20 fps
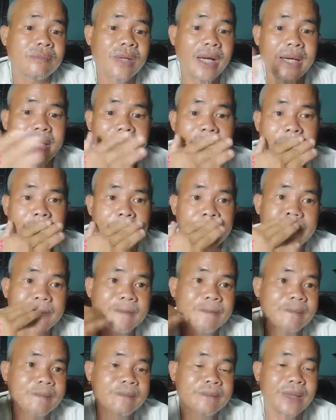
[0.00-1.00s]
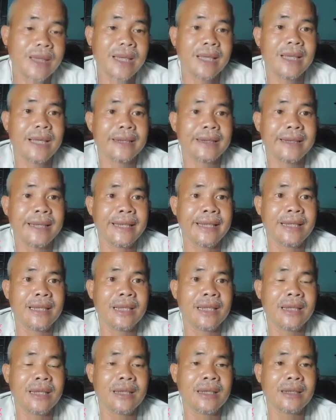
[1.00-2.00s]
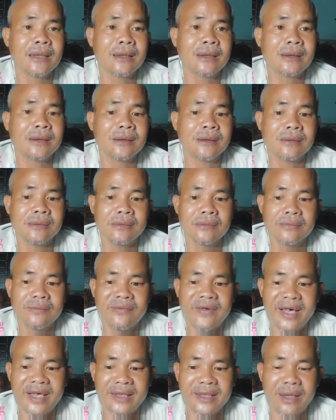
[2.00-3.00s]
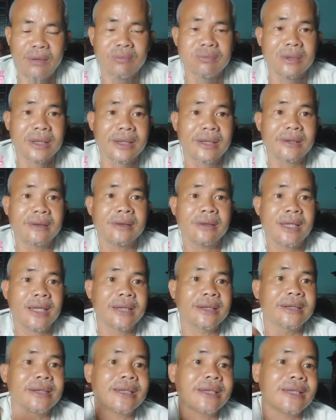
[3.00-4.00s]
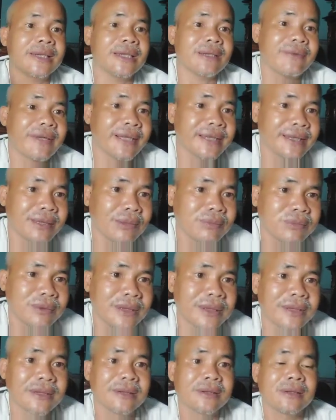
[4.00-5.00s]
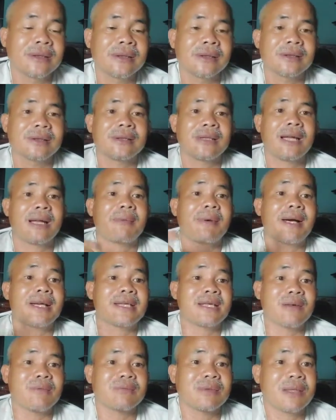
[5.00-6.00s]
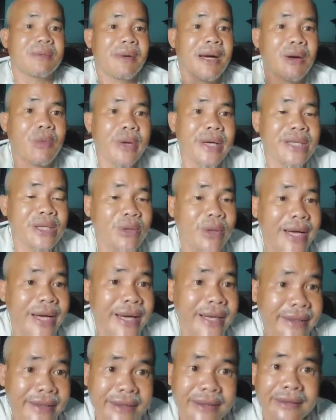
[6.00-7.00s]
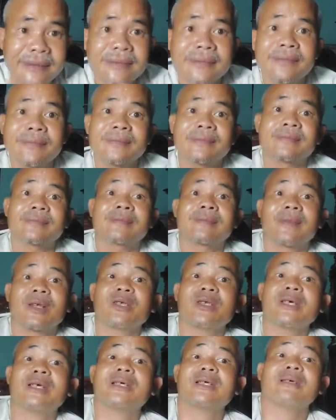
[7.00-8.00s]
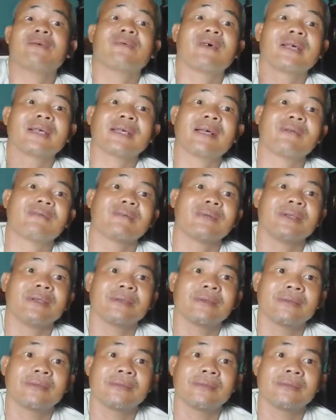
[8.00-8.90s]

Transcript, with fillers: đây à, anh này là phản động nè anh kia là phản động nè này là ba sọc này ba que sổ lá nè nó chơi với một phản động